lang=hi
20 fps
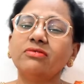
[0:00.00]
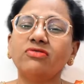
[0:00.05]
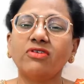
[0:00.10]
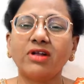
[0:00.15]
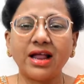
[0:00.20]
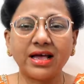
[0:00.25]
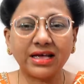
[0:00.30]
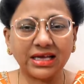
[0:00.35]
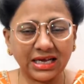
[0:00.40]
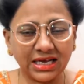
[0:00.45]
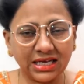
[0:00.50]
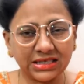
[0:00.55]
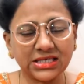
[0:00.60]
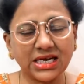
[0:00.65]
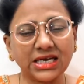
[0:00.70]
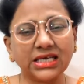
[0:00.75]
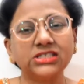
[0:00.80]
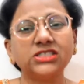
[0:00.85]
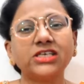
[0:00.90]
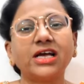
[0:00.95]
फला के यहाँ
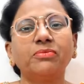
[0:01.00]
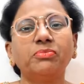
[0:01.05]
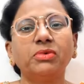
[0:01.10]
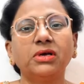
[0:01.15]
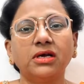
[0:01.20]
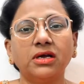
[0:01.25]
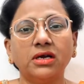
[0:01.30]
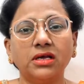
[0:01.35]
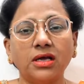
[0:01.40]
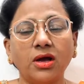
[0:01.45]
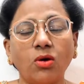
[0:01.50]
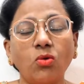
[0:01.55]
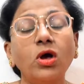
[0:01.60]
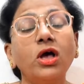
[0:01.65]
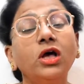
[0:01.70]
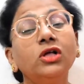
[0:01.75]
जाके चाय पी करके आओ